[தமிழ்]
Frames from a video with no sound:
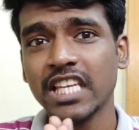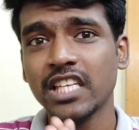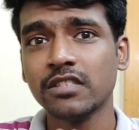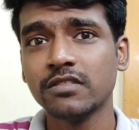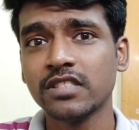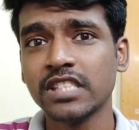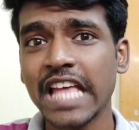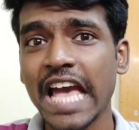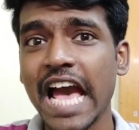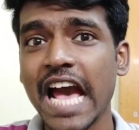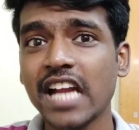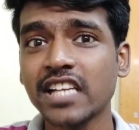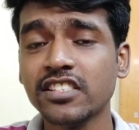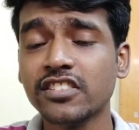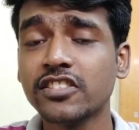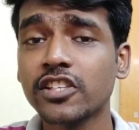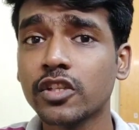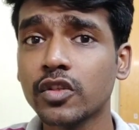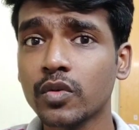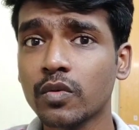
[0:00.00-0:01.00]
இதில் வந்து
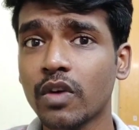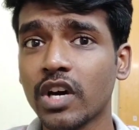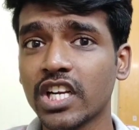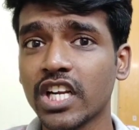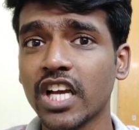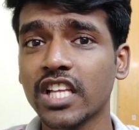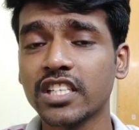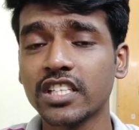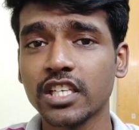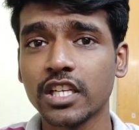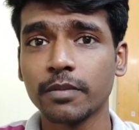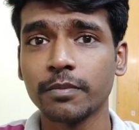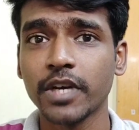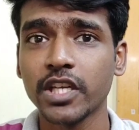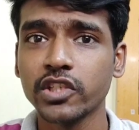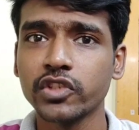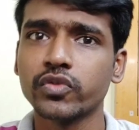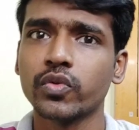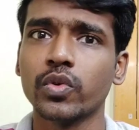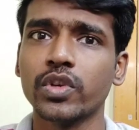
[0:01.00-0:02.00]
ஆட்ஸ் எதுவும் வராதுன்ற மாதிரி